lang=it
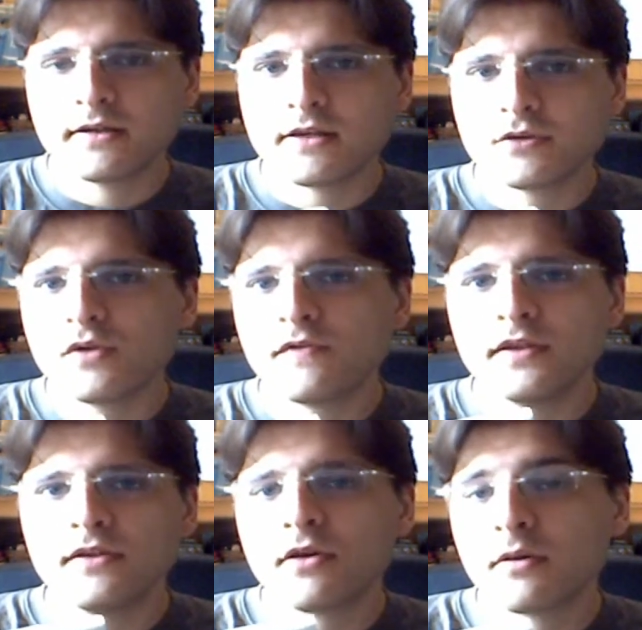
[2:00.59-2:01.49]
nei suoi
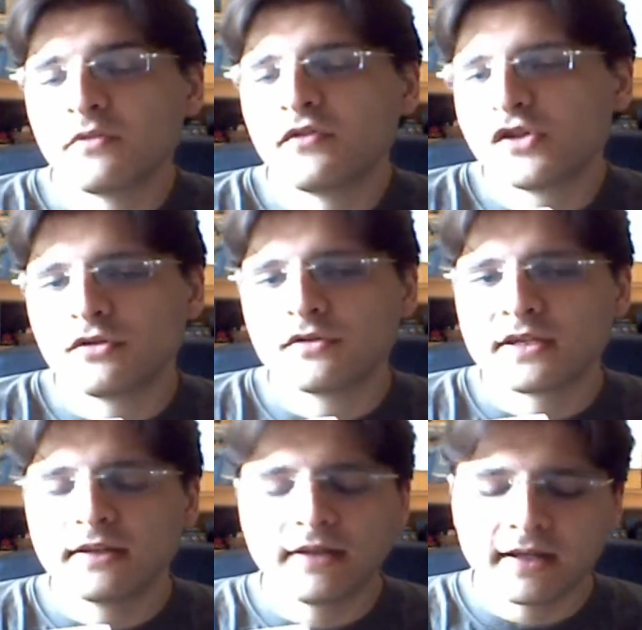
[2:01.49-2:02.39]
video che mi facevano
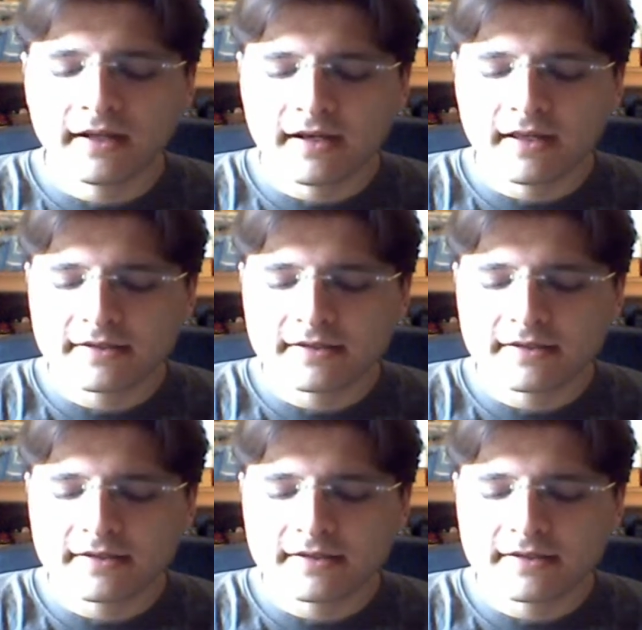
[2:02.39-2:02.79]
schiattare dalle